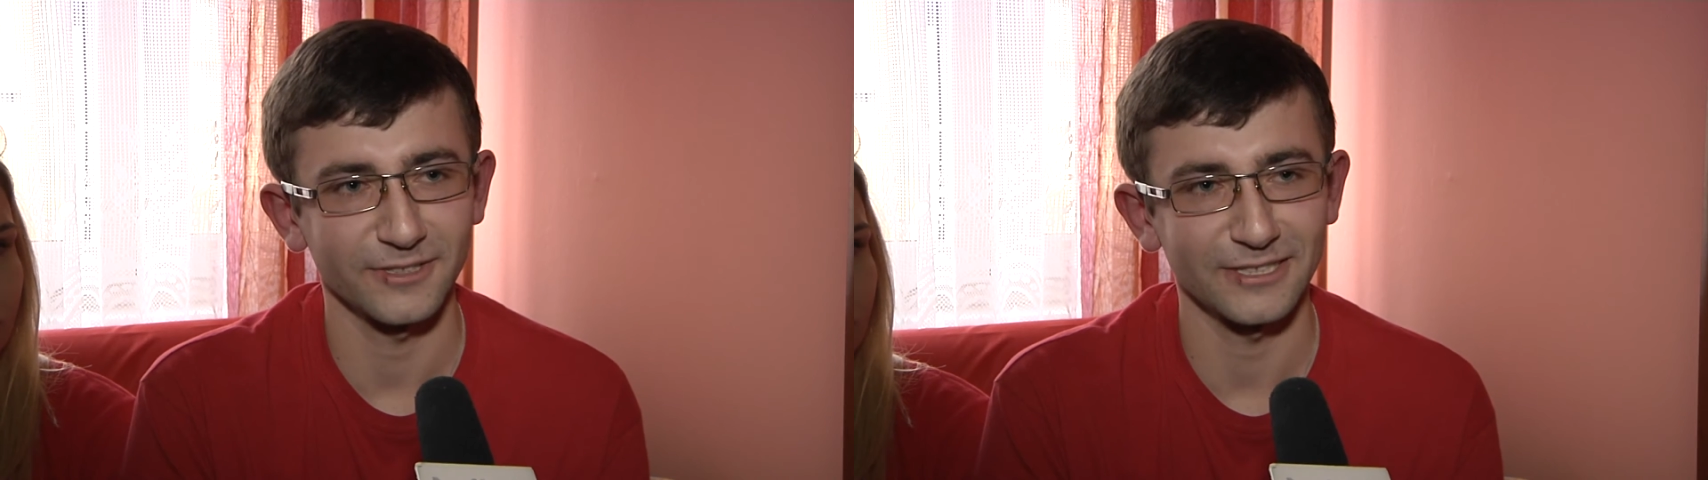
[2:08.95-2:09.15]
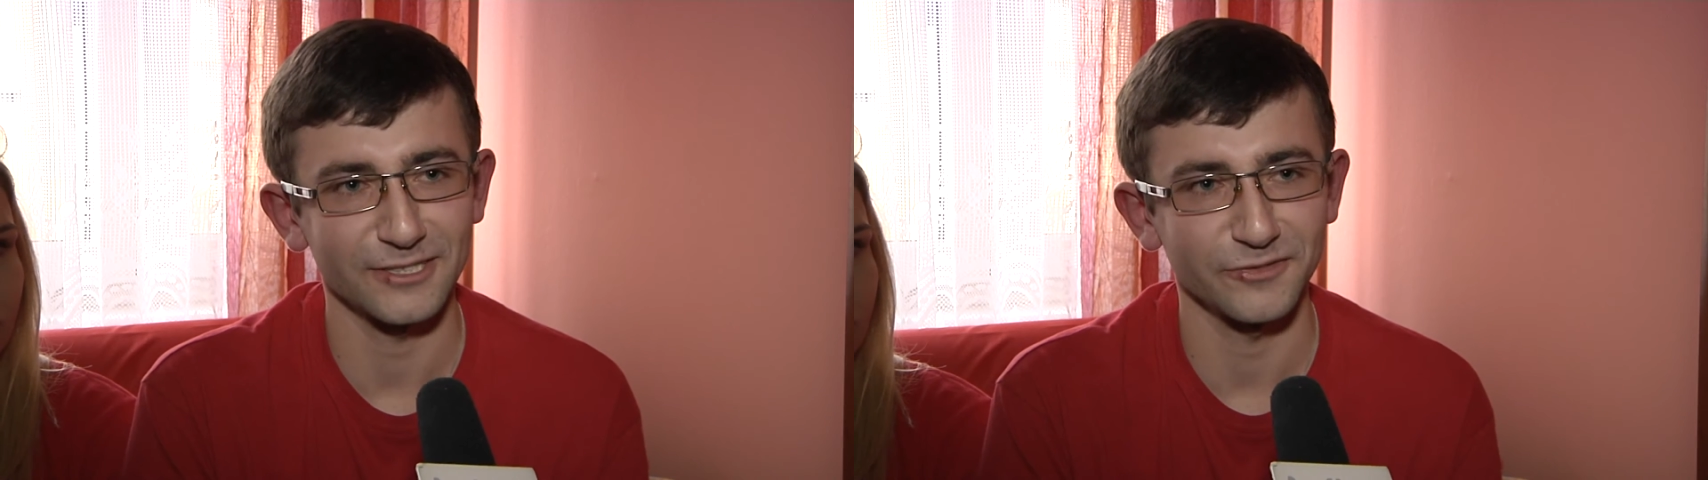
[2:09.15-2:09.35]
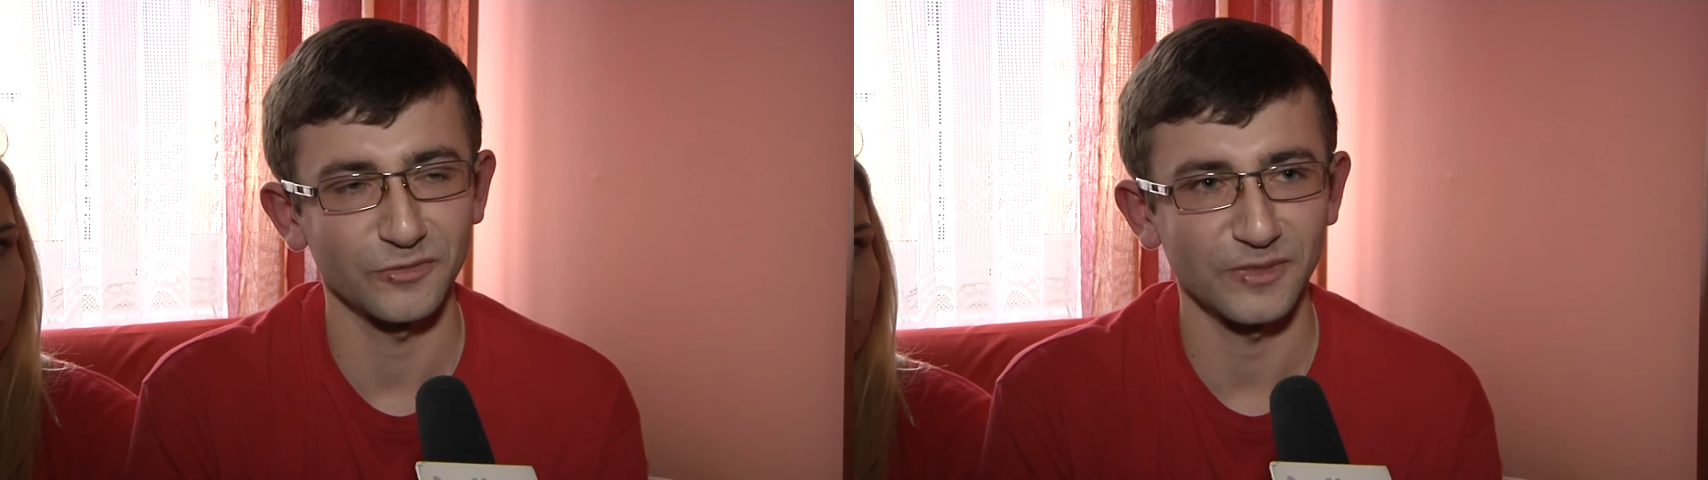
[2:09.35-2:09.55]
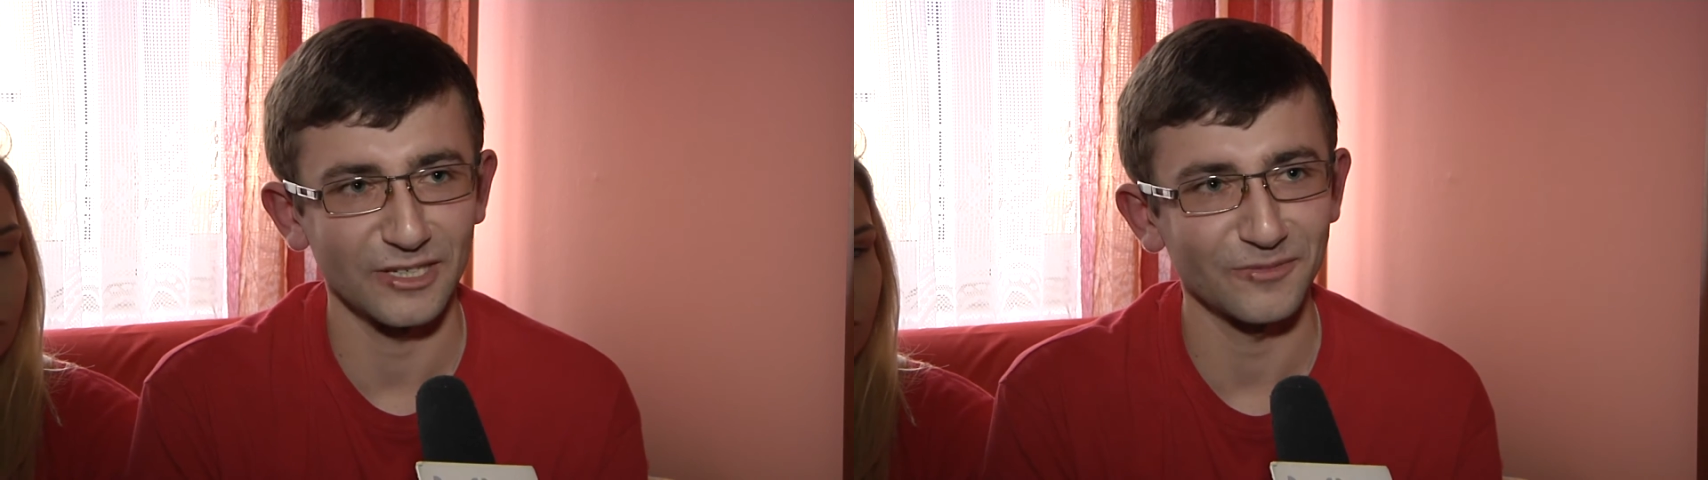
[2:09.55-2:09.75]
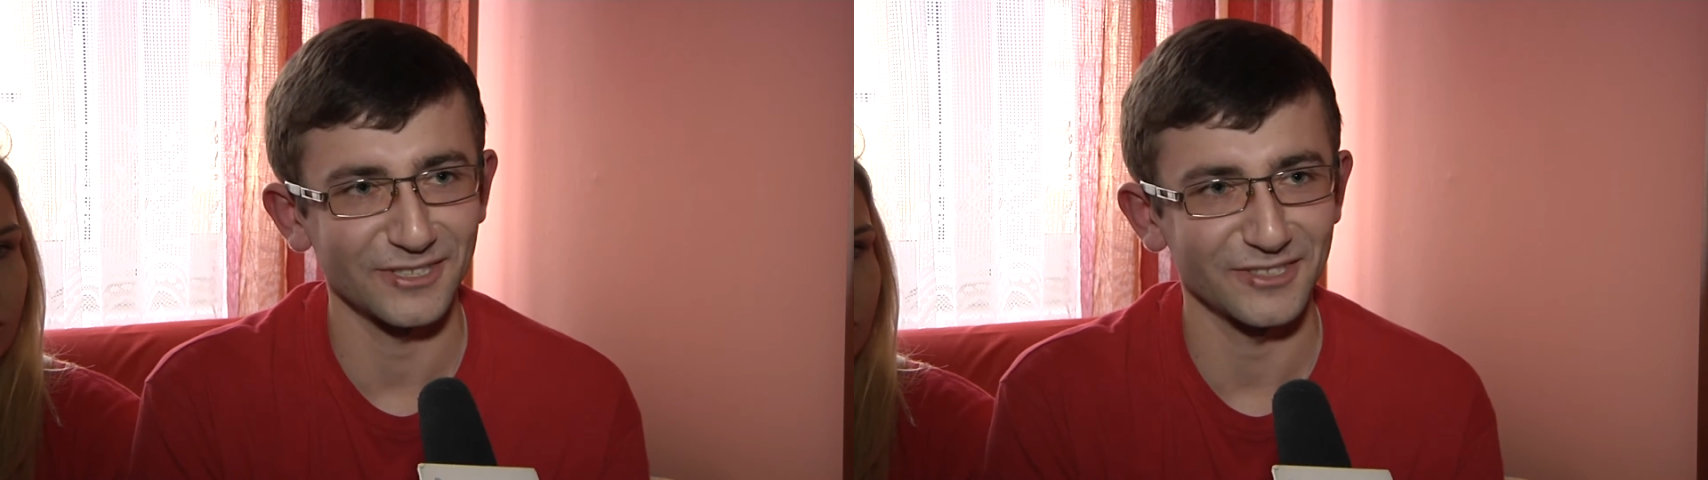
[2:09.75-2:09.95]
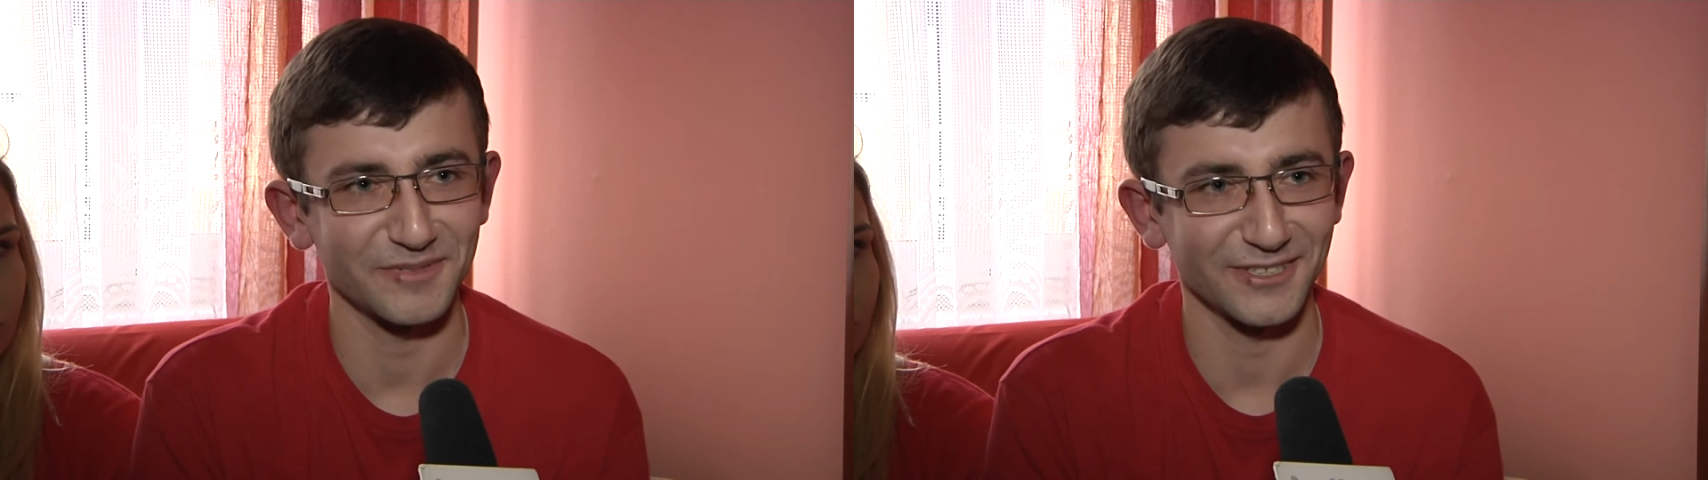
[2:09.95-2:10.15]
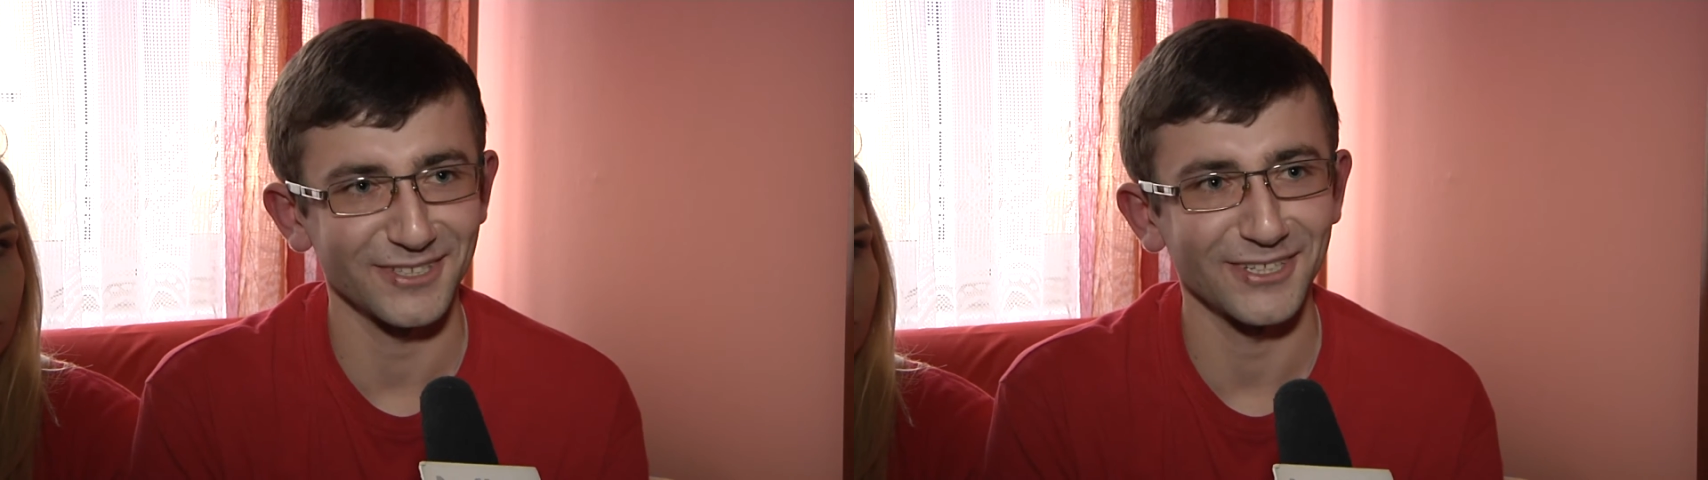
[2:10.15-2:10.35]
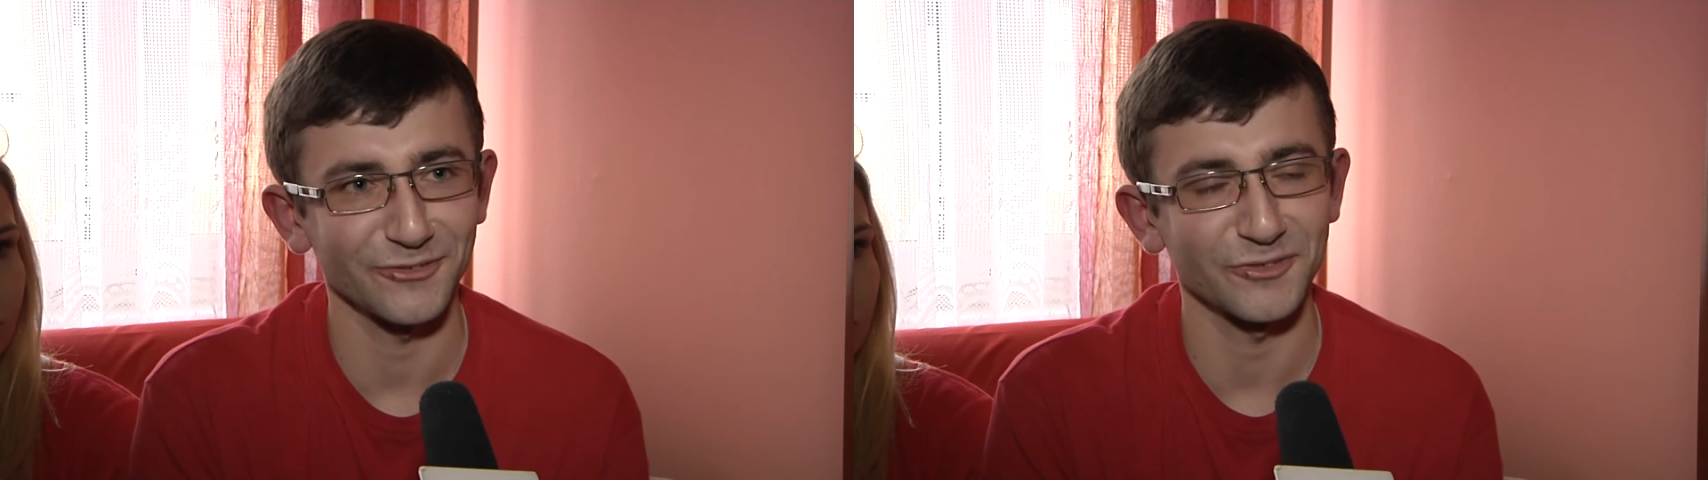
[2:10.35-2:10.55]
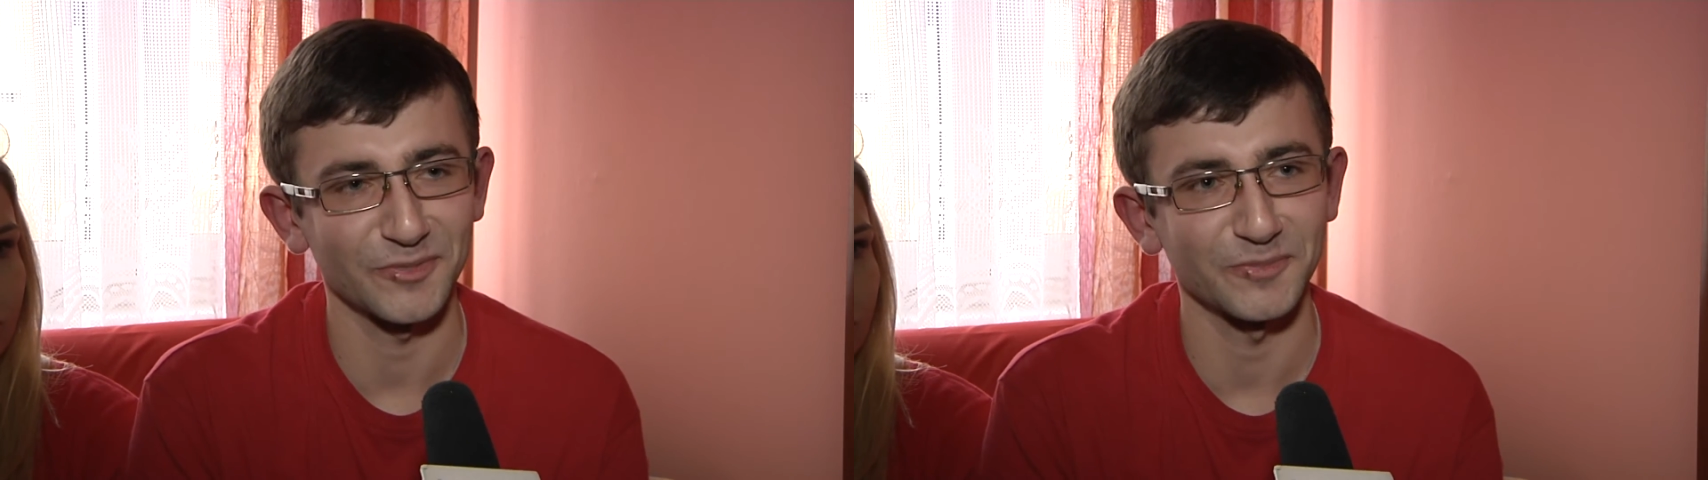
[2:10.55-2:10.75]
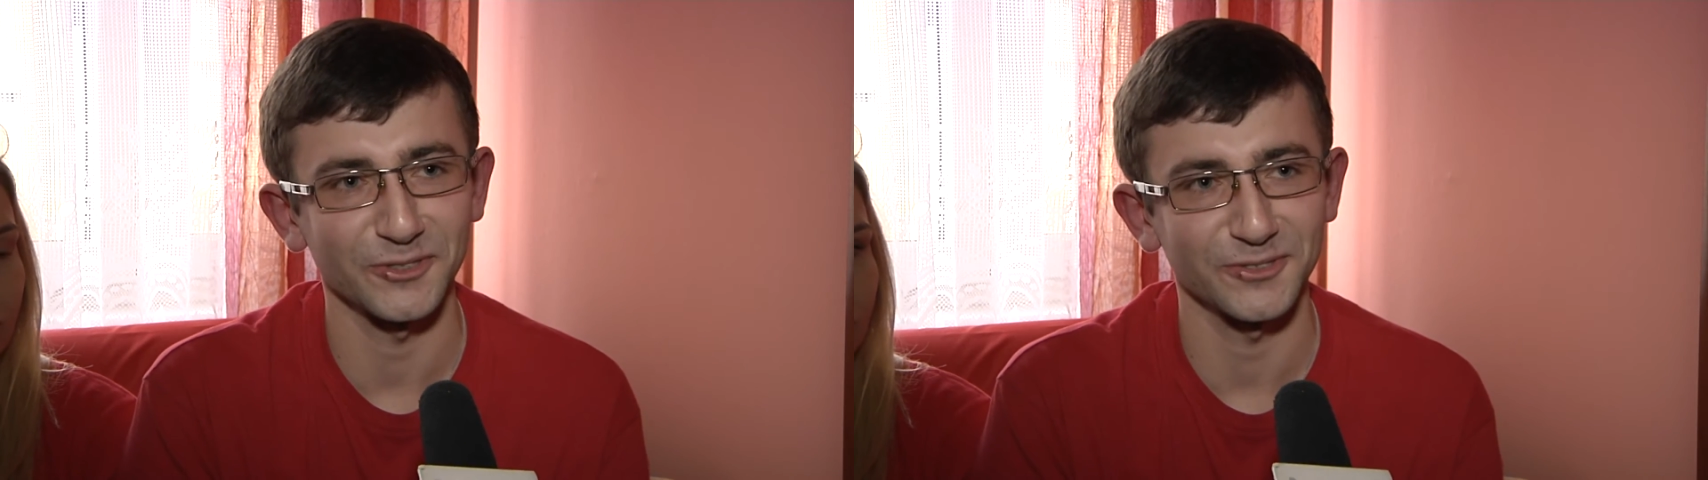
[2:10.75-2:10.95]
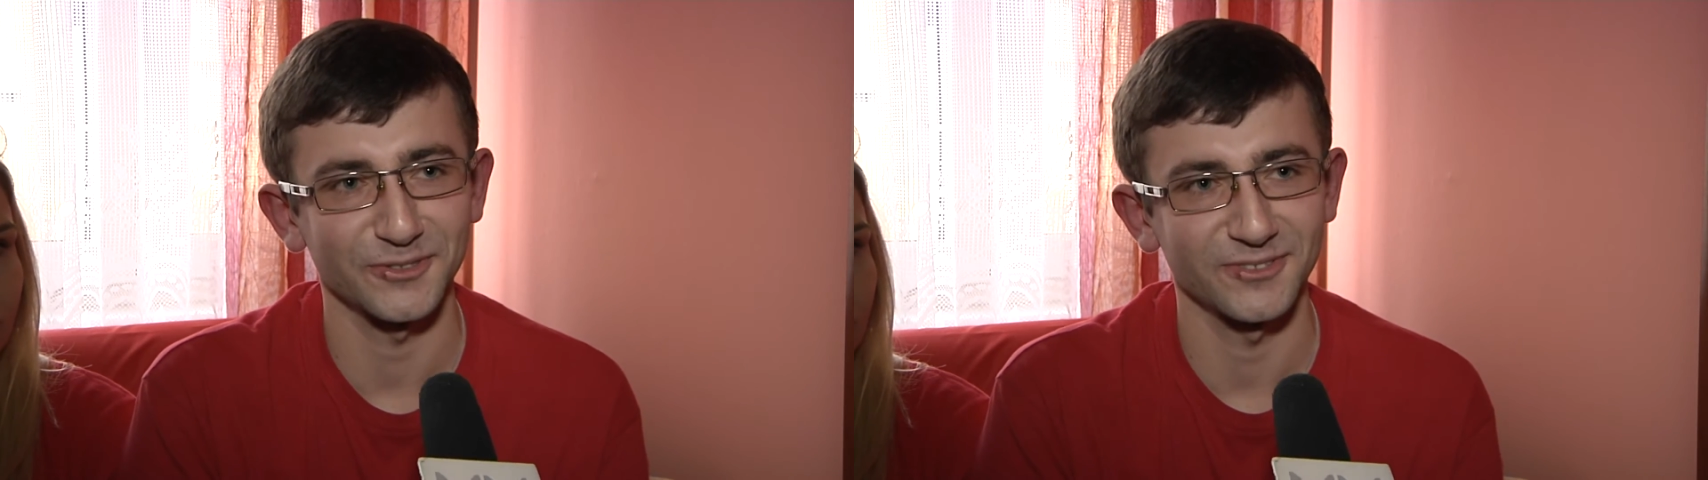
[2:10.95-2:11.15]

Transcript: a nie, że wymieniamy ten sprzęt na nowy po prostu.